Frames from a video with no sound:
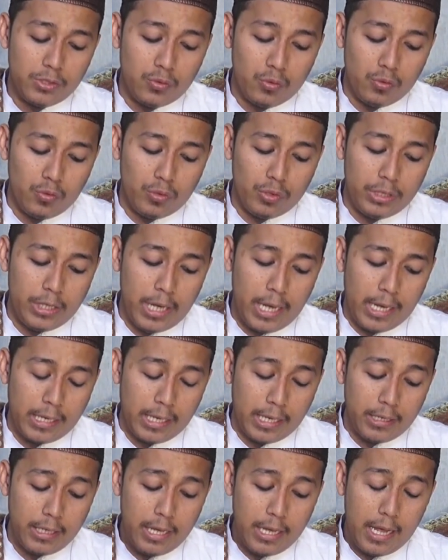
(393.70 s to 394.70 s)
sungguh dia
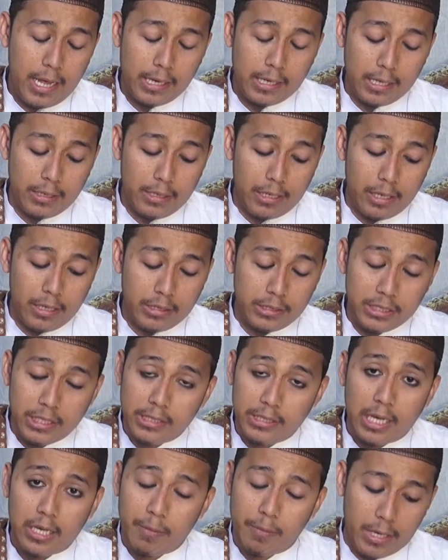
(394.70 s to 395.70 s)
akan akan uh,
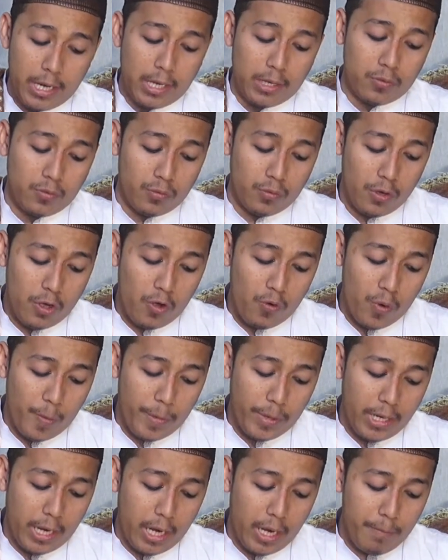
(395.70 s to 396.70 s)
cinta kepadaku.
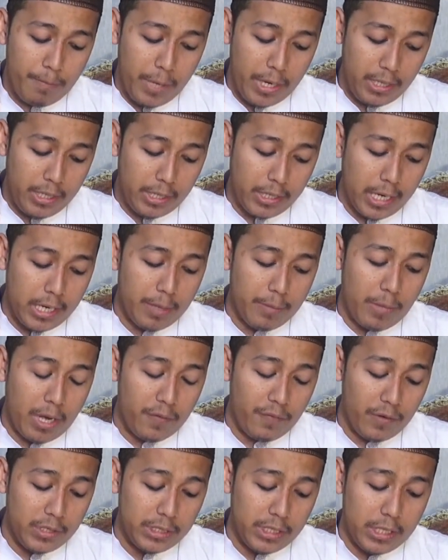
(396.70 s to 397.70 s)
Waman ahabbani karena
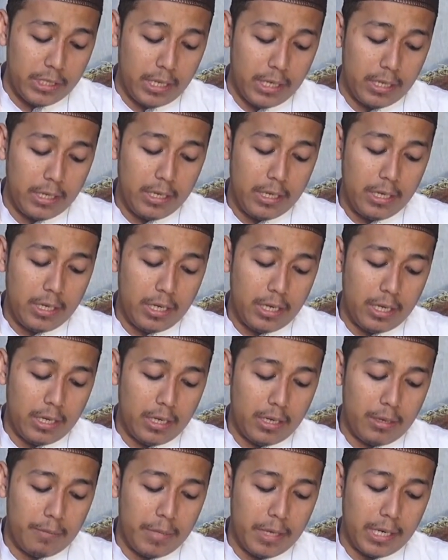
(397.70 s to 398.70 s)
ma'ifil jannah.
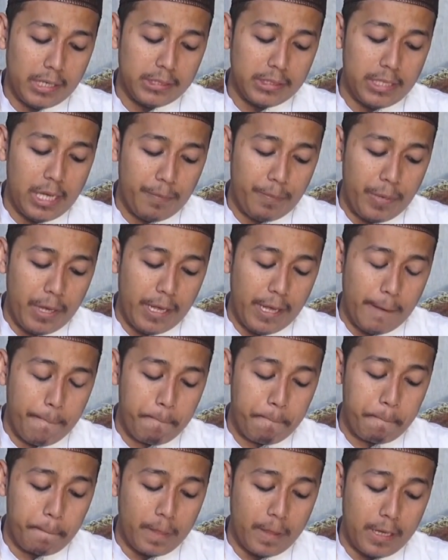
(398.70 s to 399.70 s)
Uh, barang siapa
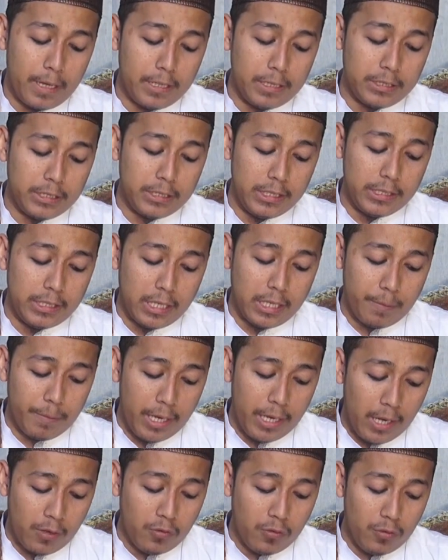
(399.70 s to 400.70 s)
yang uh, cinta
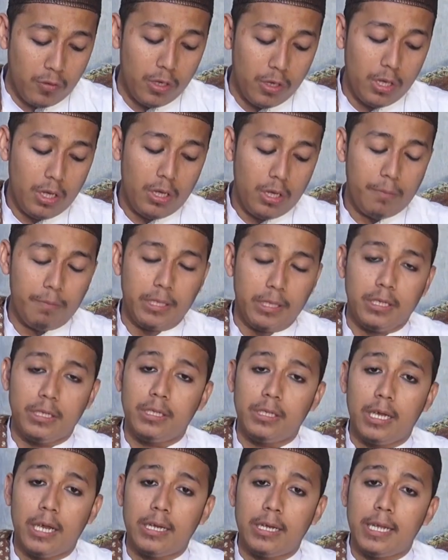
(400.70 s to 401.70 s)
kepadaku, berarti
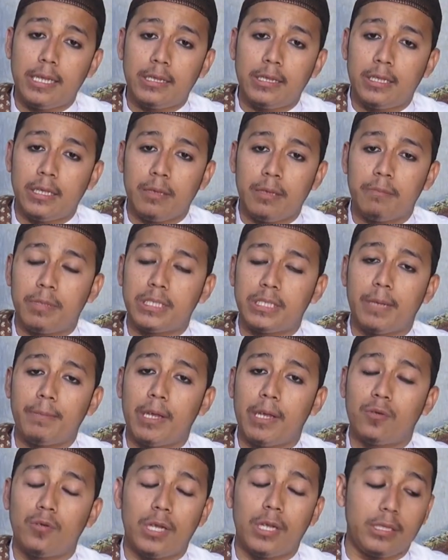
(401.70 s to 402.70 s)
dia nanti
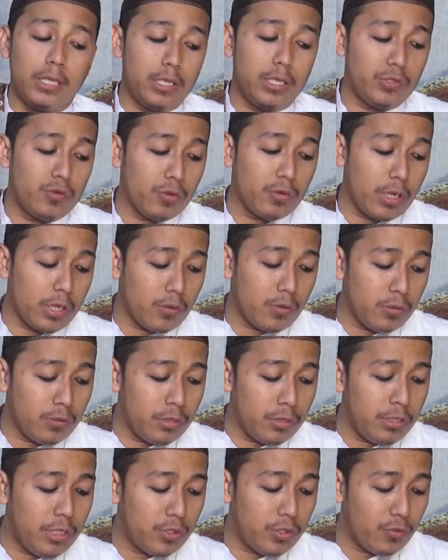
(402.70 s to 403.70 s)
bersamaku nanti di surga
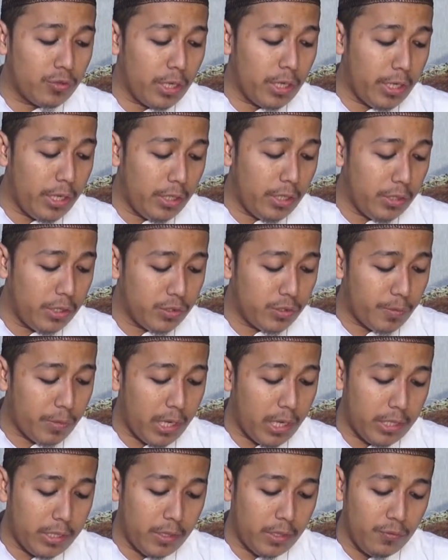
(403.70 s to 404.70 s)
di surganya Allah
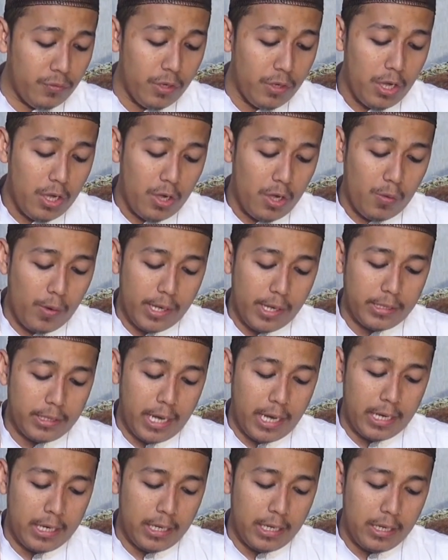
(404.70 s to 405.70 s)
Subhanahu wa
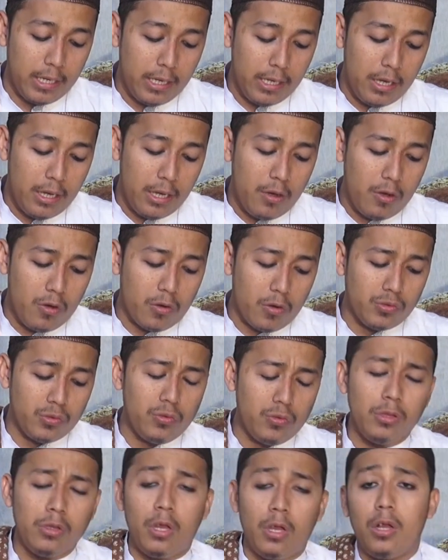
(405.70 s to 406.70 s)
taala.
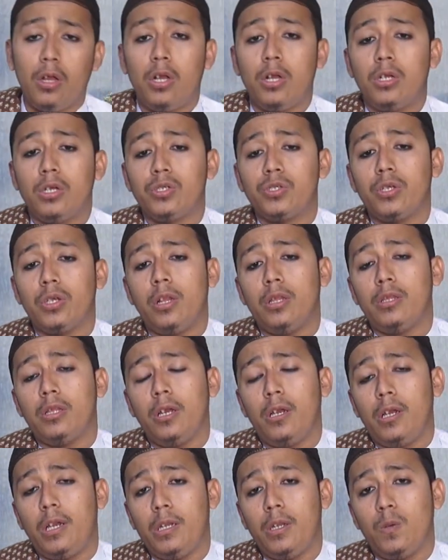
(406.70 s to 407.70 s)
Rasulullah
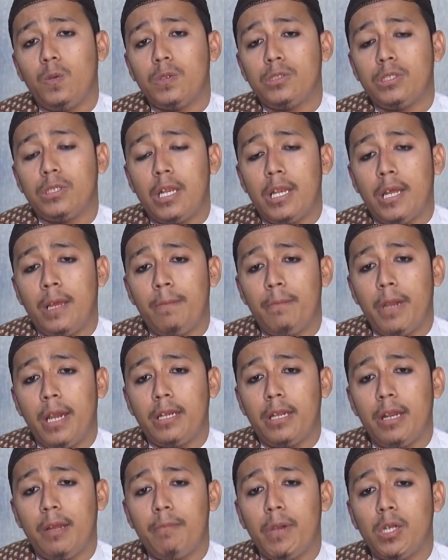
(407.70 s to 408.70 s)
Shallallahu Alaihi Wasallam
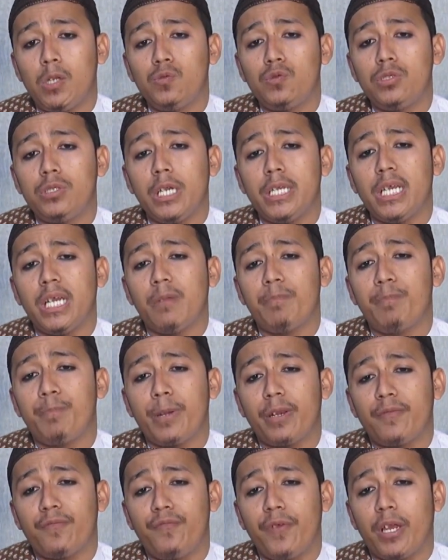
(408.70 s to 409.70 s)
adalah manusia yang
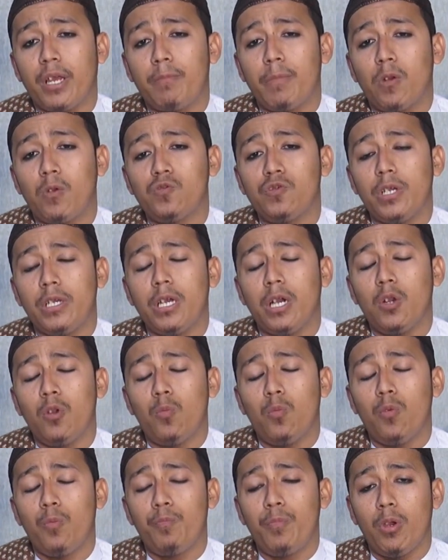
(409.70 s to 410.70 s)
perfect, manusia yang
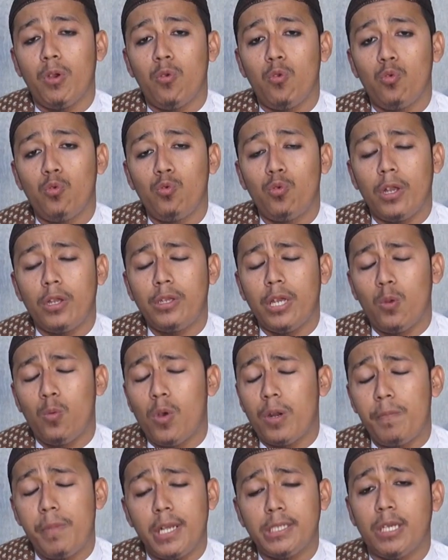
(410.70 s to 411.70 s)
lebih yang
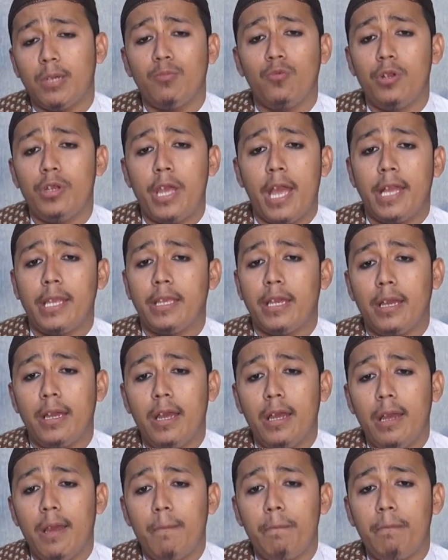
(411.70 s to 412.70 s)
luar biasa mulianya,
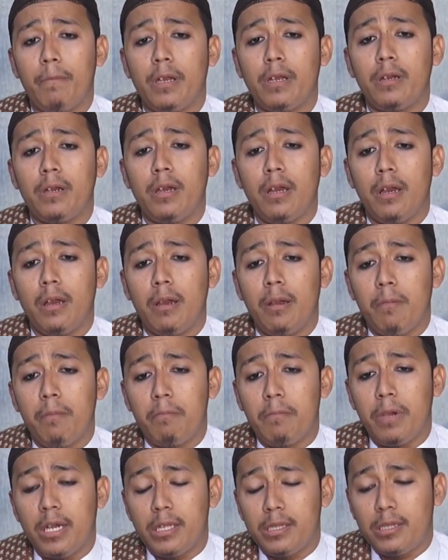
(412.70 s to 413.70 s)
Meng,
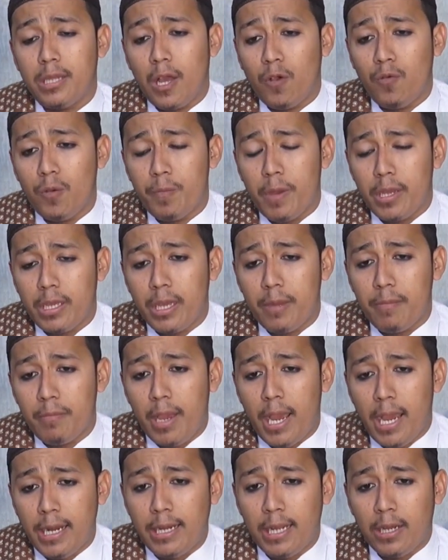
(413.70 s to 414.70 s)
mengetahui
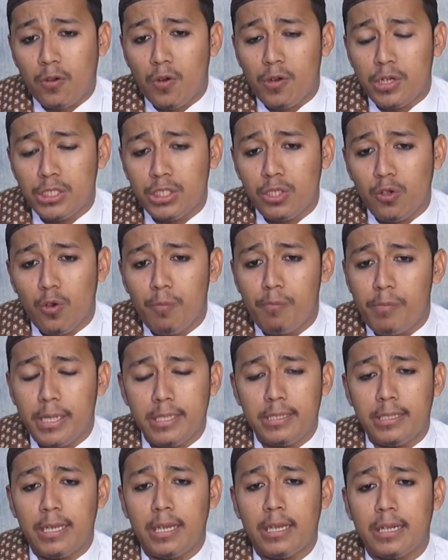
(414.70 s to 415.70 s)
bagaimana kondisi
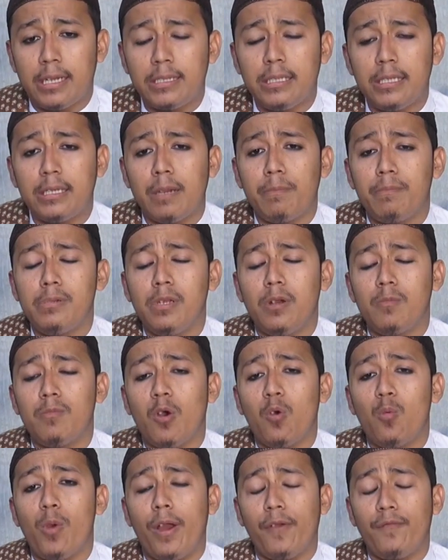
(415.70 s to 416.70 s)
umatnya ketika beliau
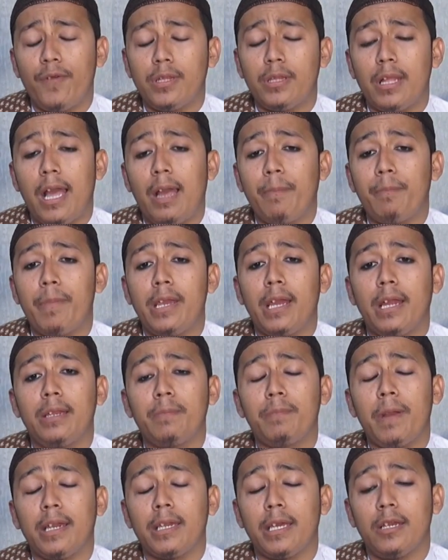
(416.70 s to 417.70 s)
mau wafat apa yang
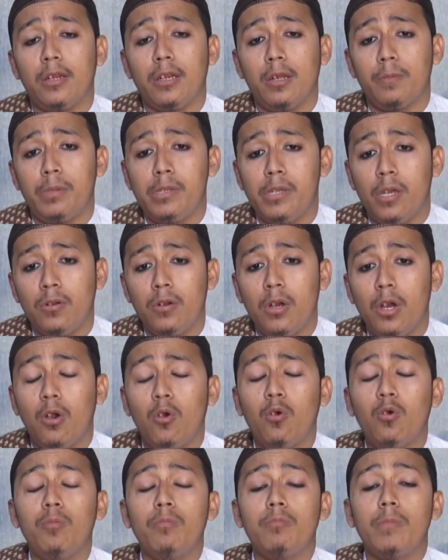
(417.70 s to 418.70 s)
dipanggil oleh beliau
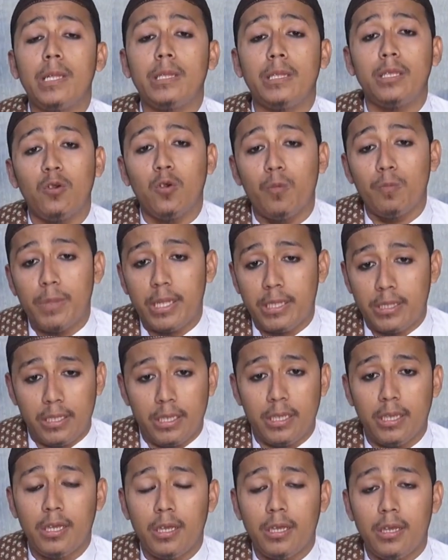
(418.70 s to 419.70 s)
ummati
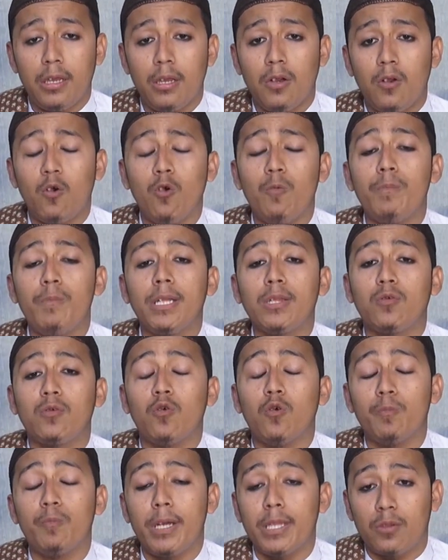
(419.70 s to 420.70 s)
ummati
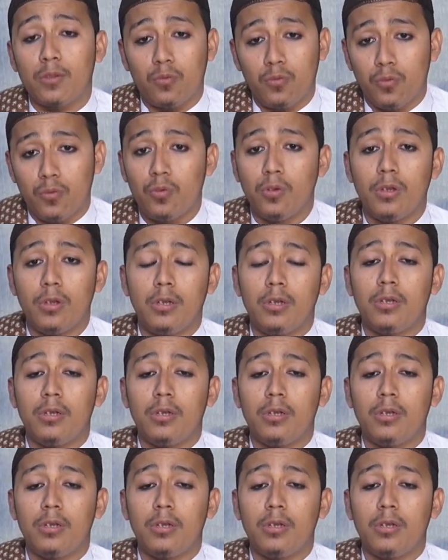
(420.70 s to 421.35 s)
umatku umatku